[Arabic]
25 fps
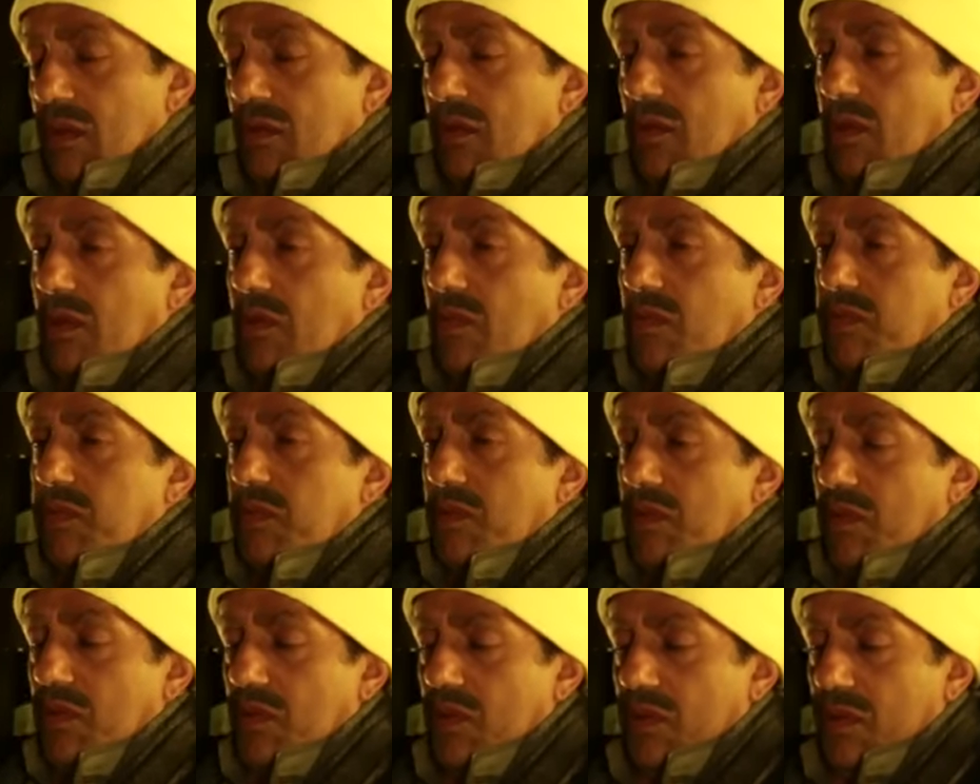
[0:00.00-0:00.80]
طيب
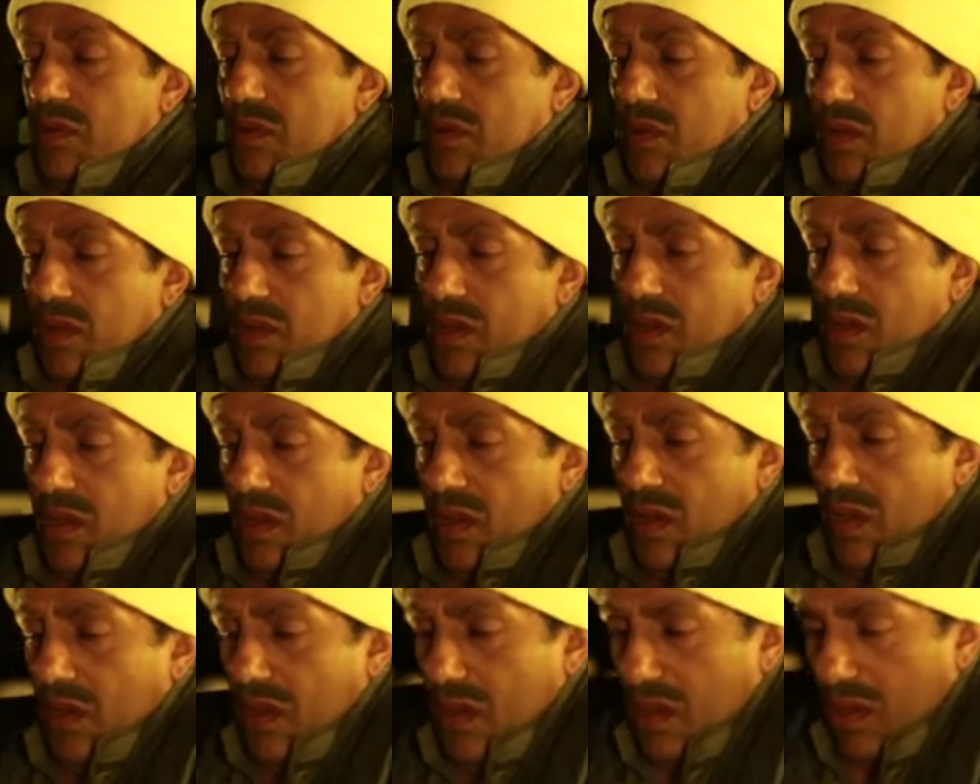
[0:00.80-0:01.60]

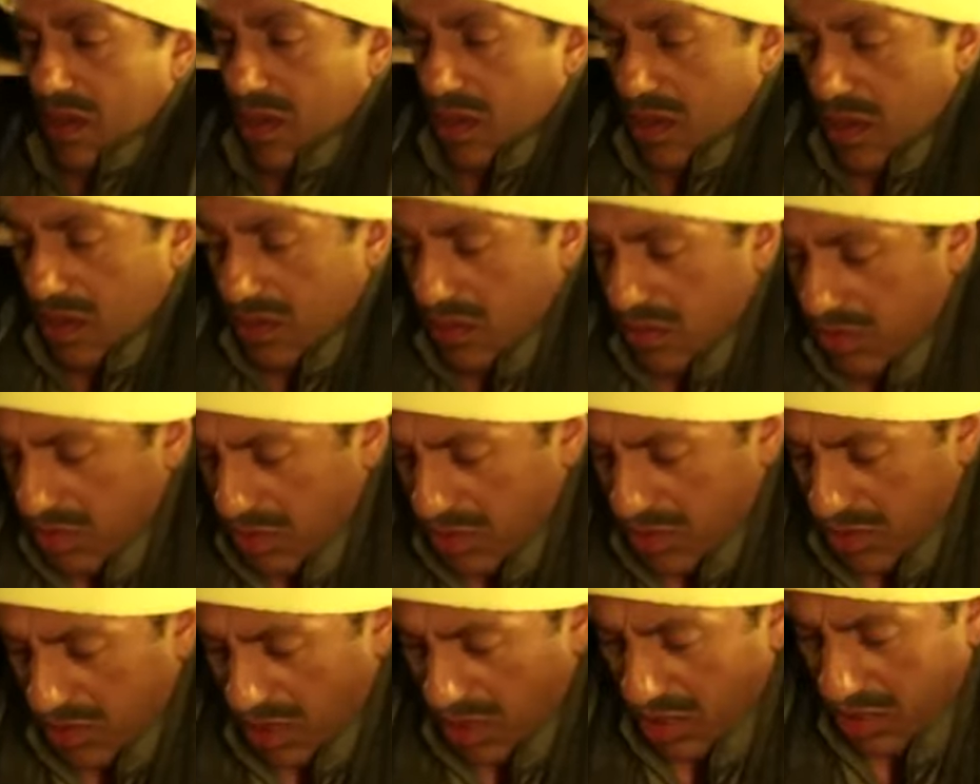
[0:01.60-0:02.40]
أنا
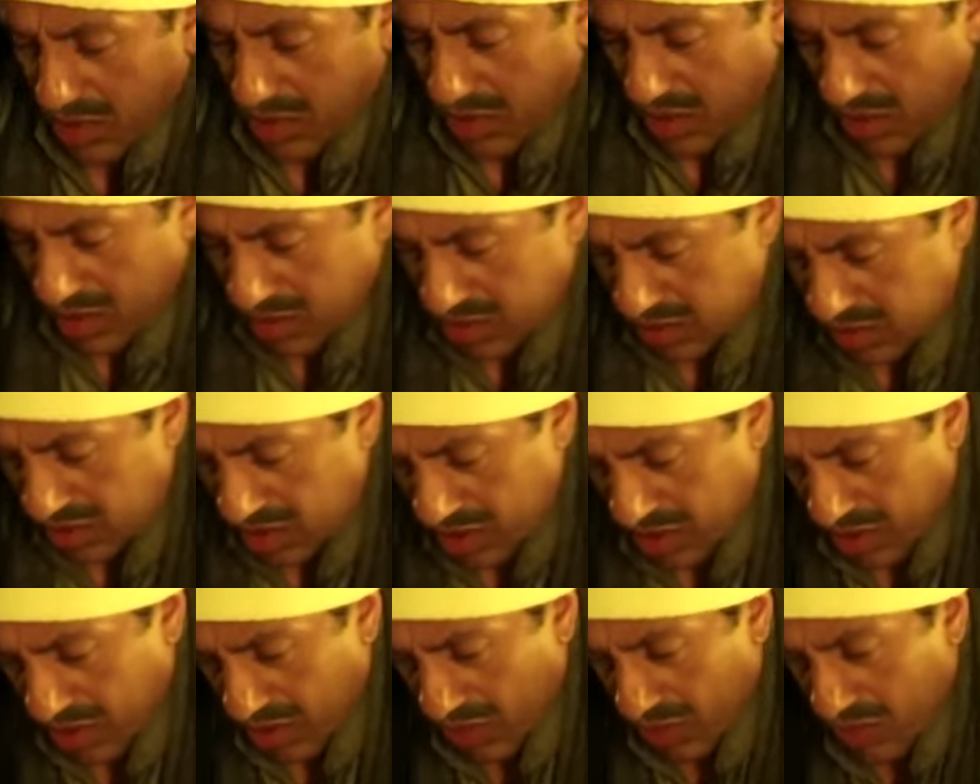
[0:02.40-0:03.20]
بس
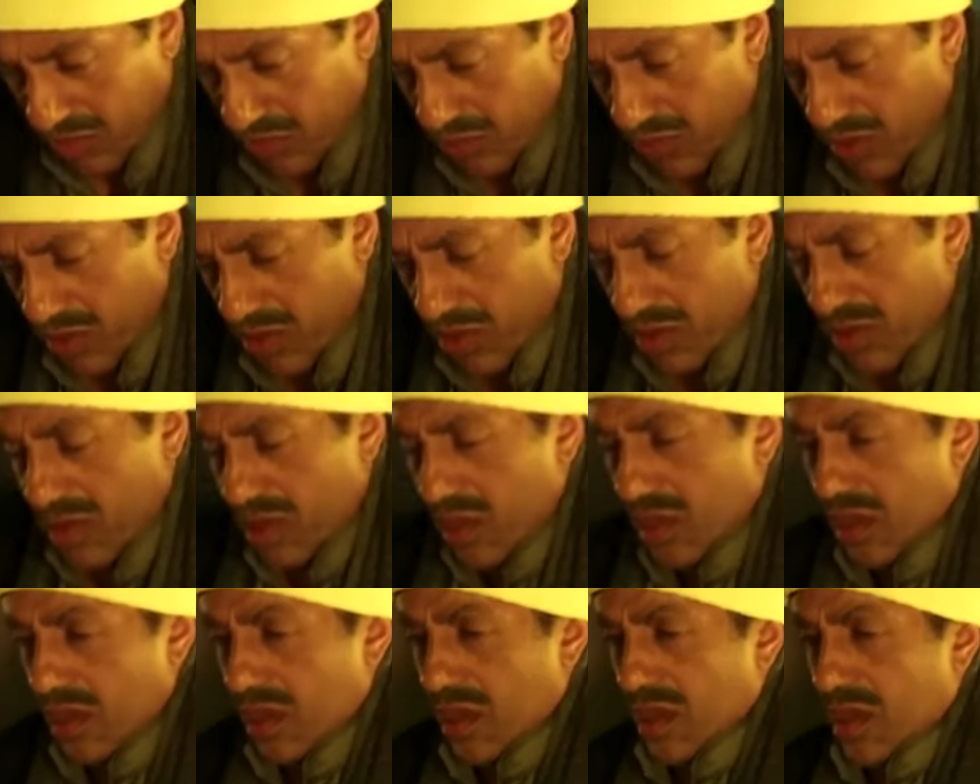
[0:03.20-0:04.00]
هستأذنك يا عمدة
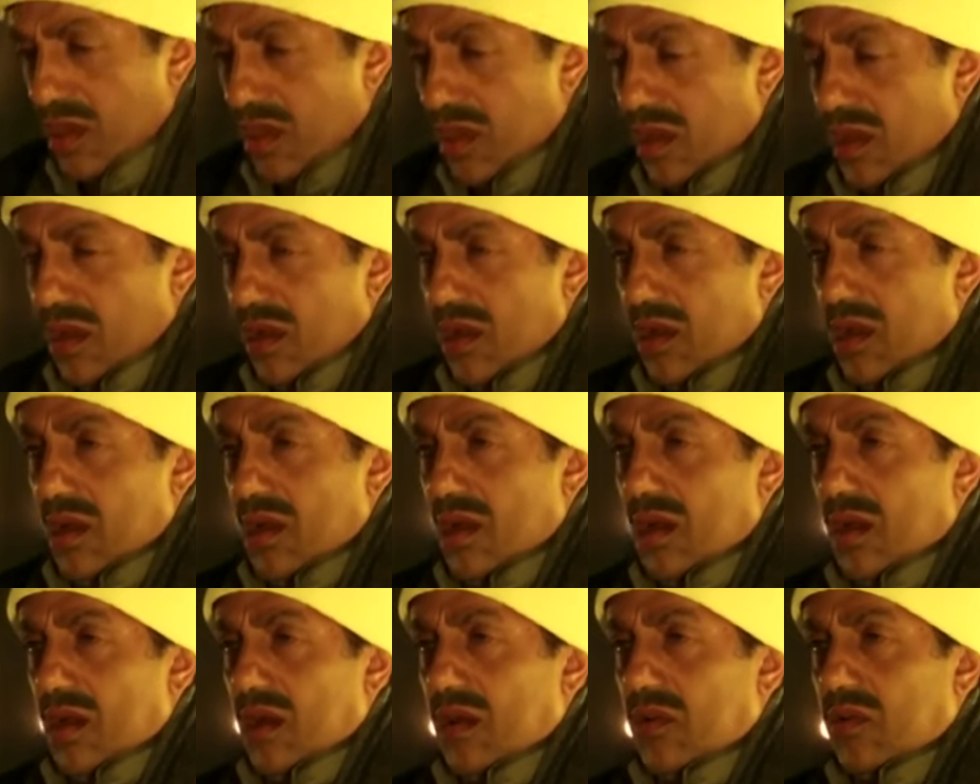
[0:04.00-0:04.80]

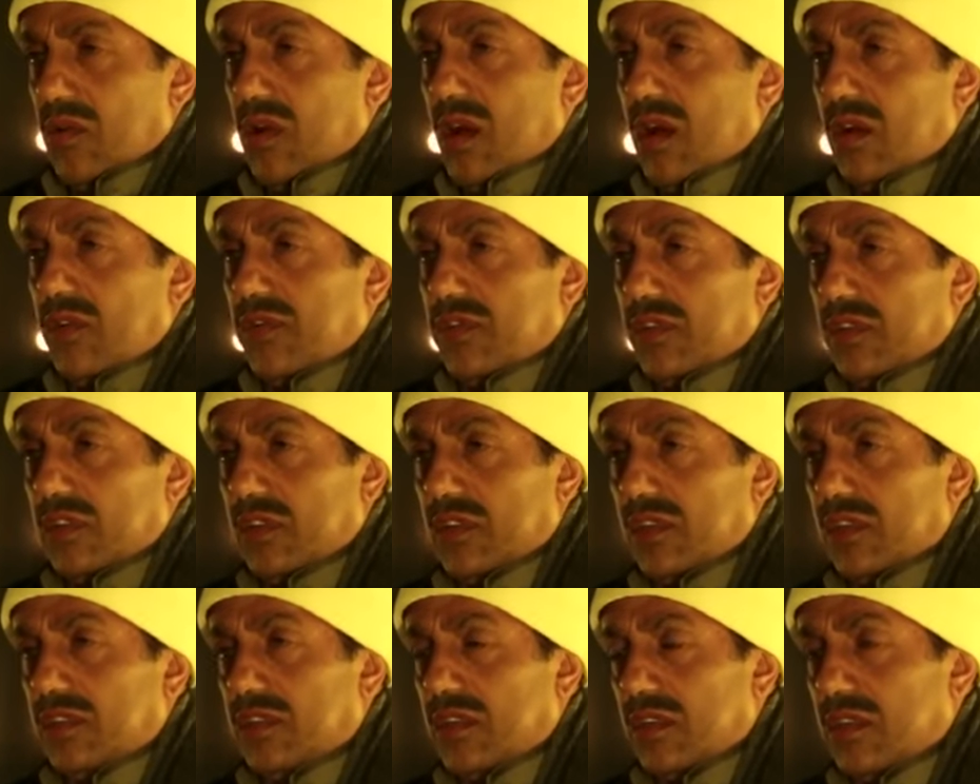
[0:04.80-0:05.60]
أروح أفرض
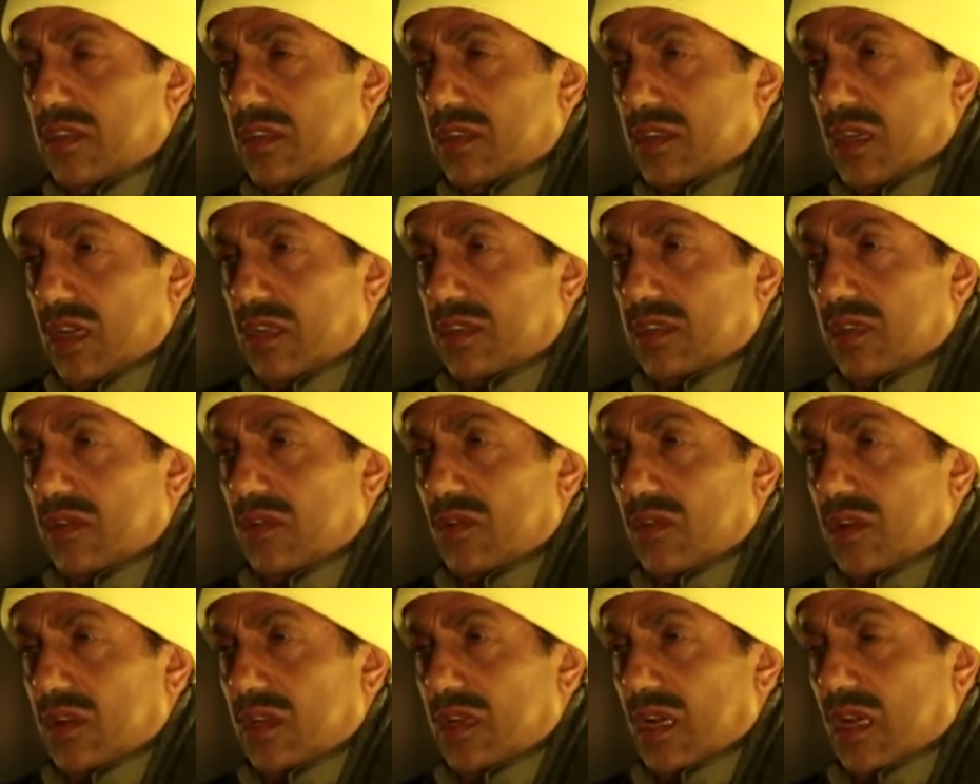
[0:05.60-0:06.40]
جتتي
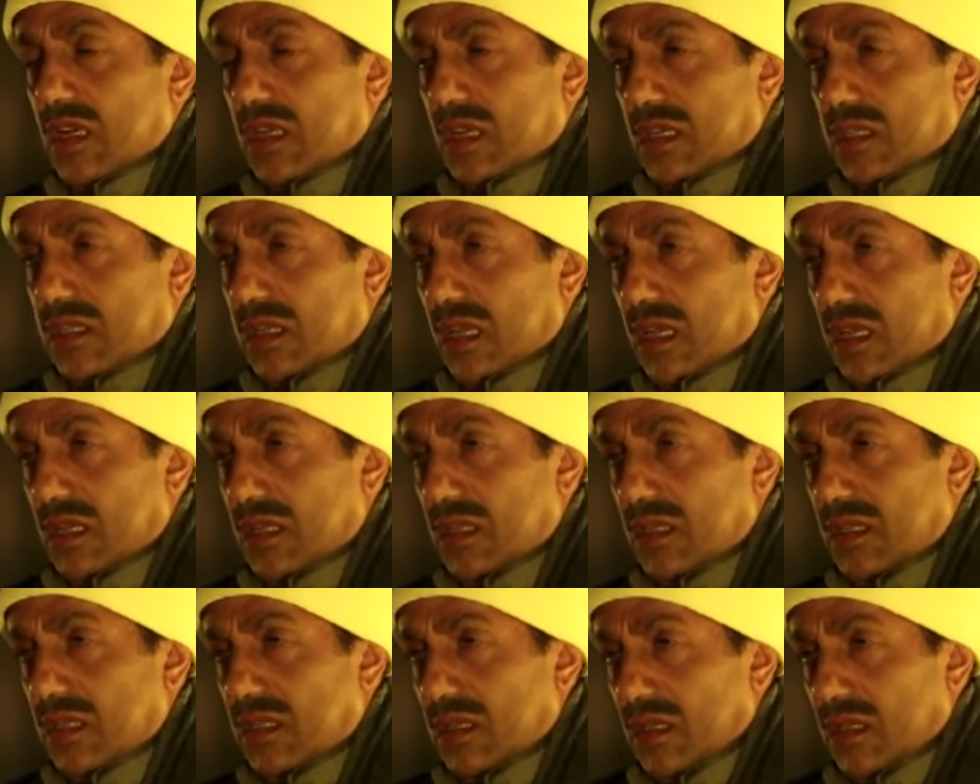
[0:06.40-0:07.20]
ساعتين وأرجع لك تاني